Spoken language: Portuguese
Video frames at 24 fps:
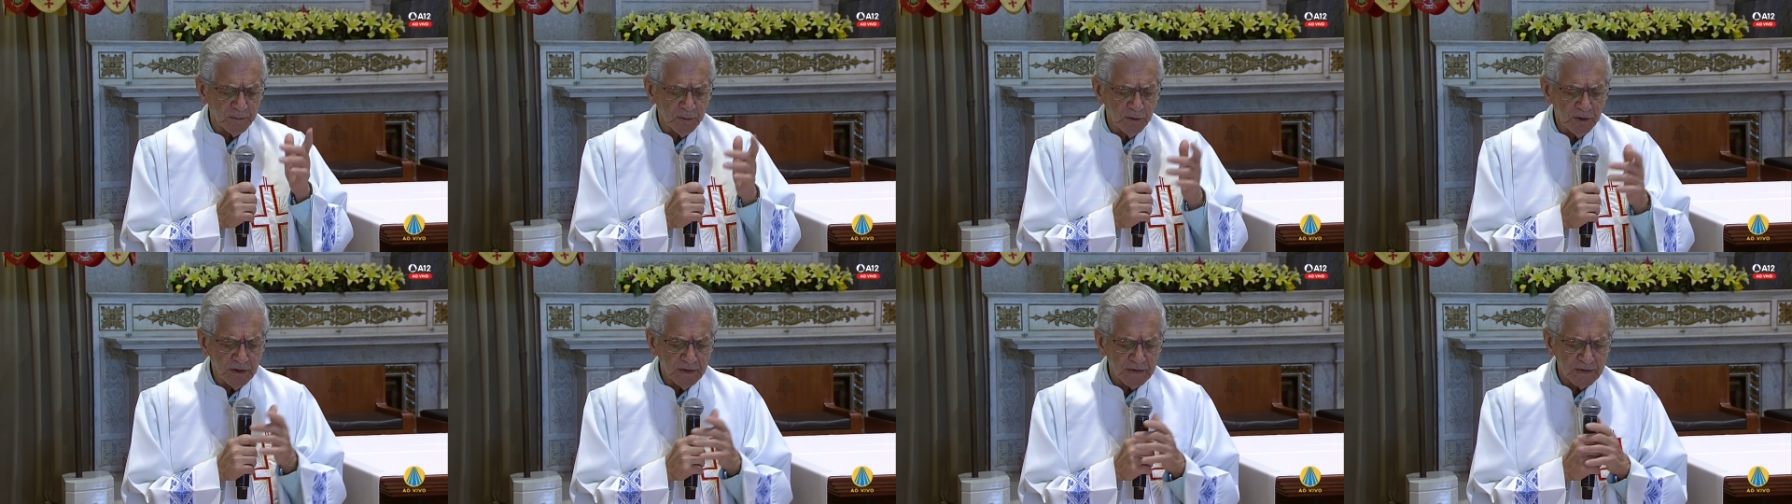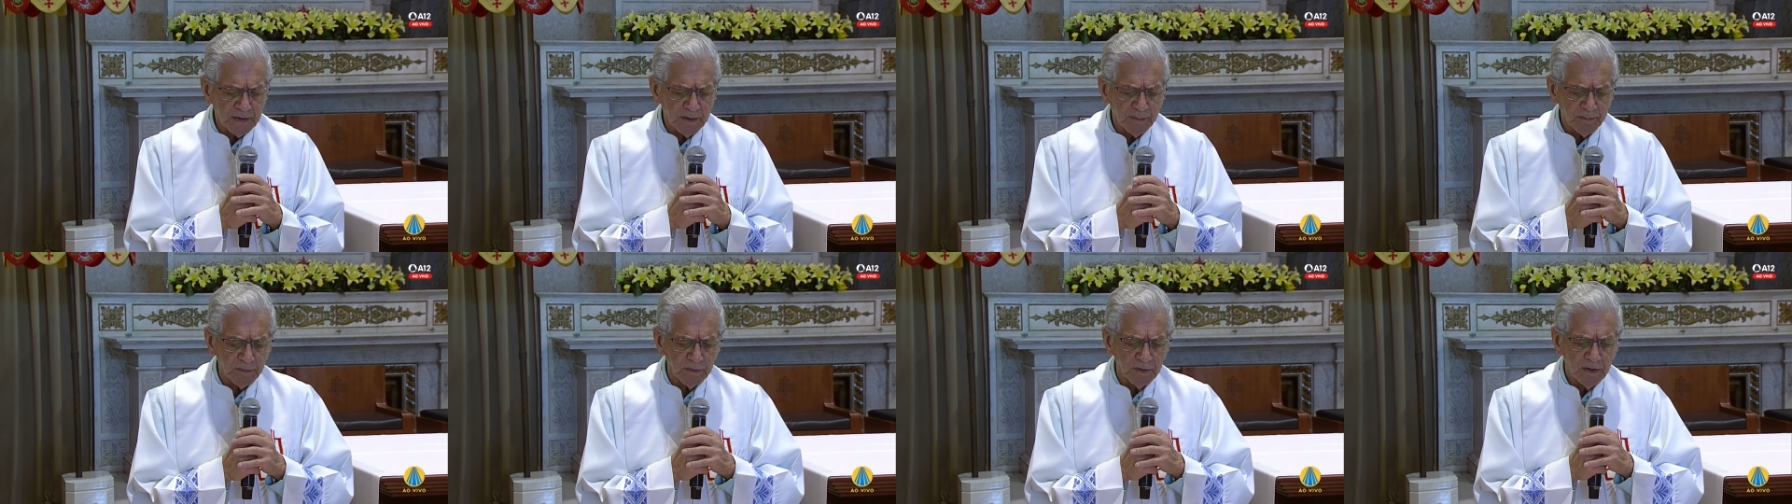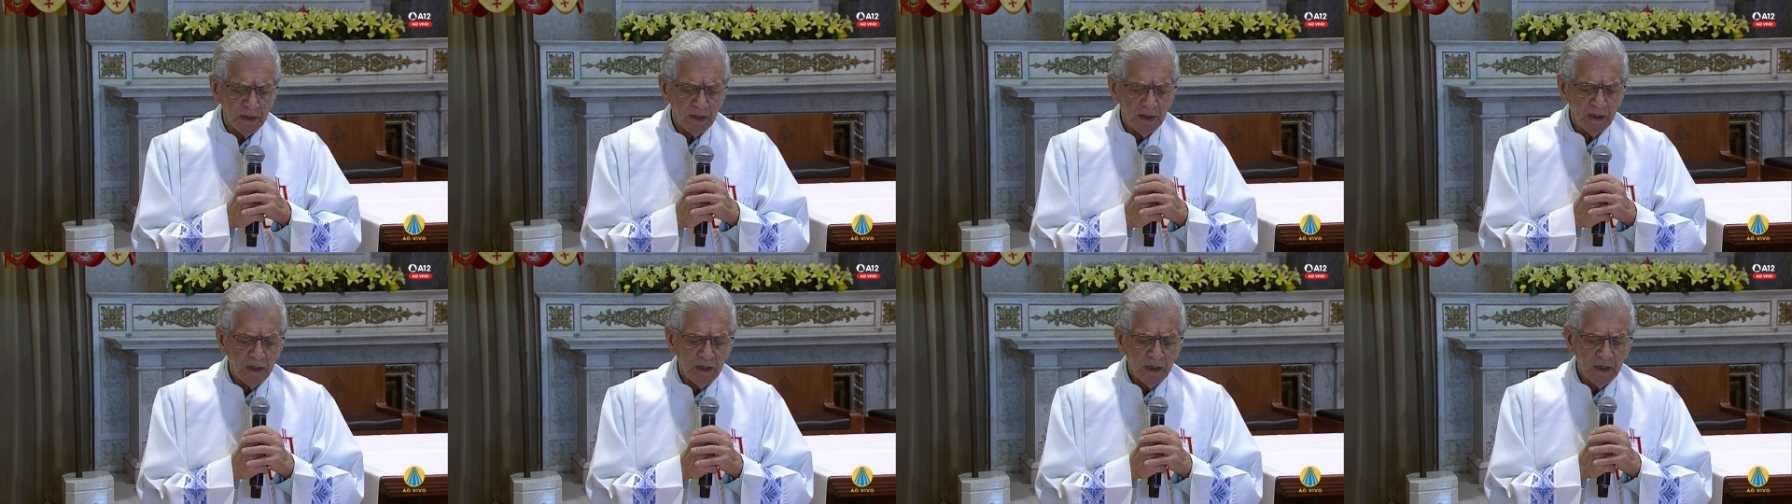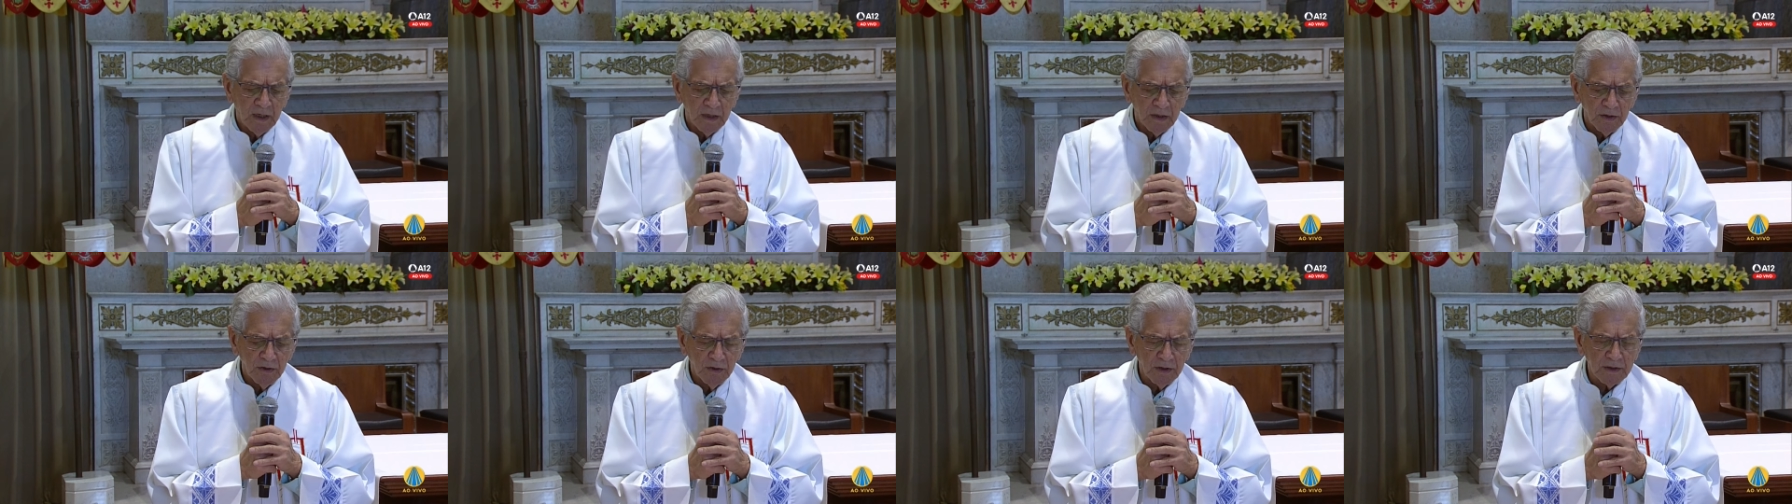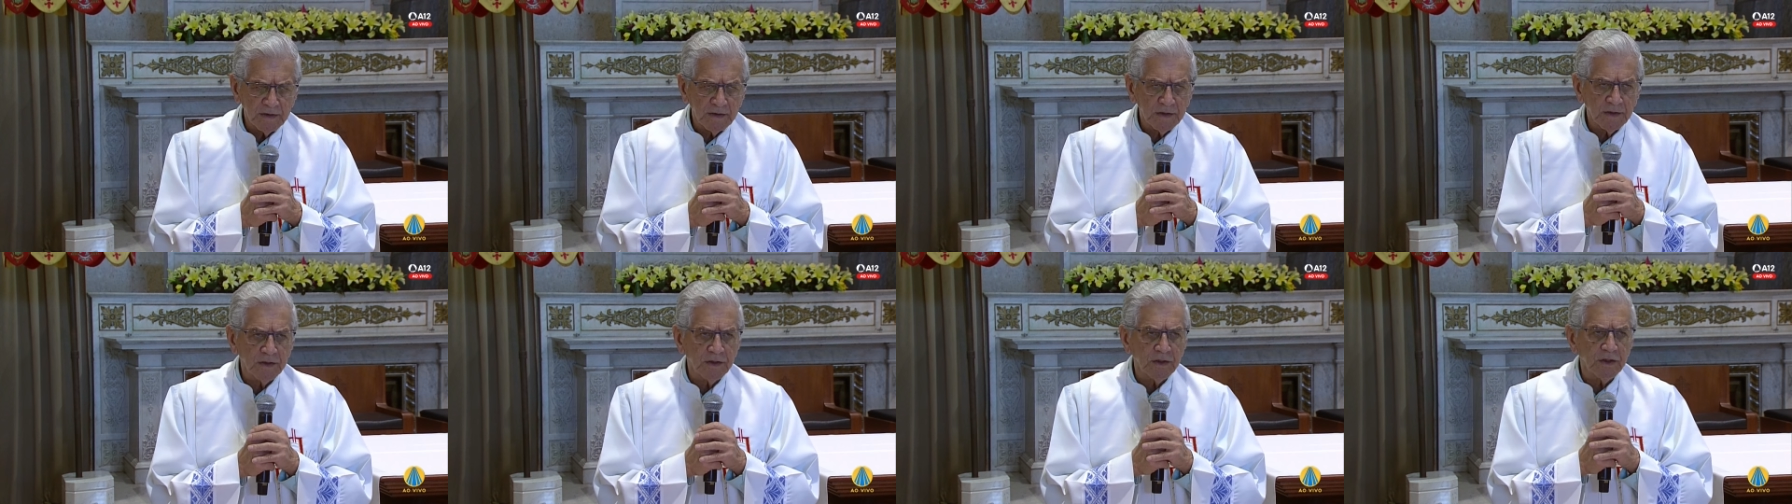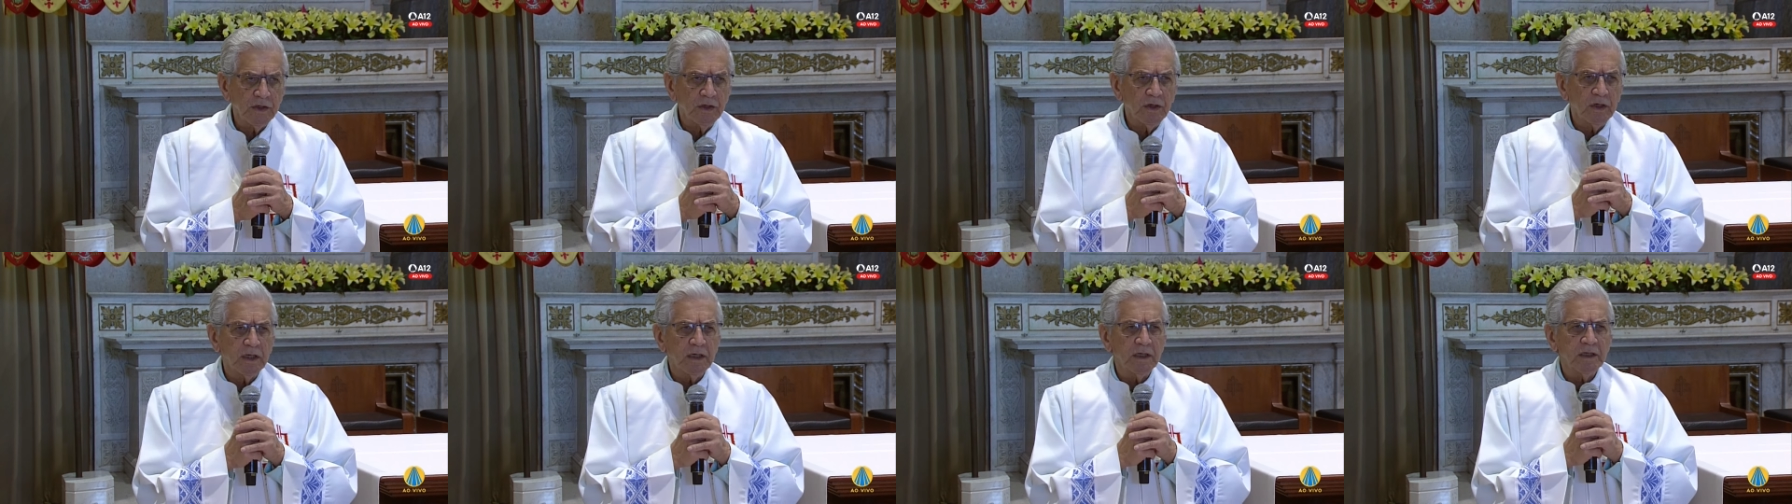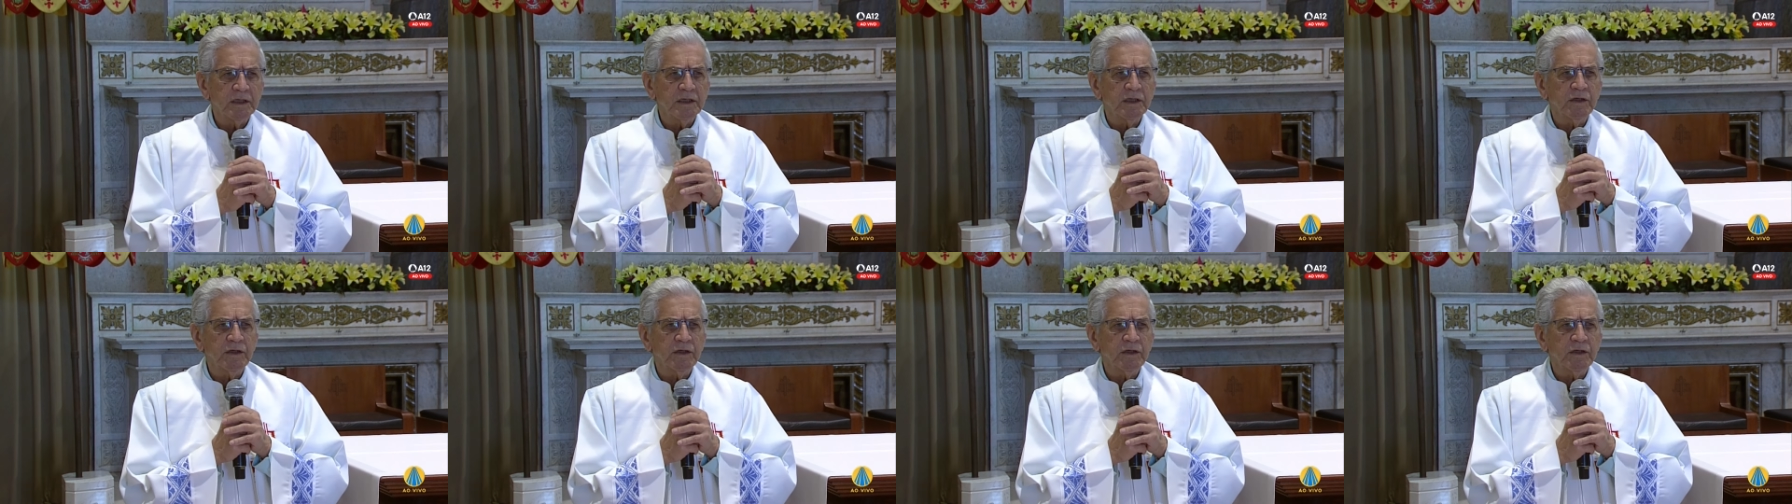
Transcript: Por exemplo, Nossa Senhora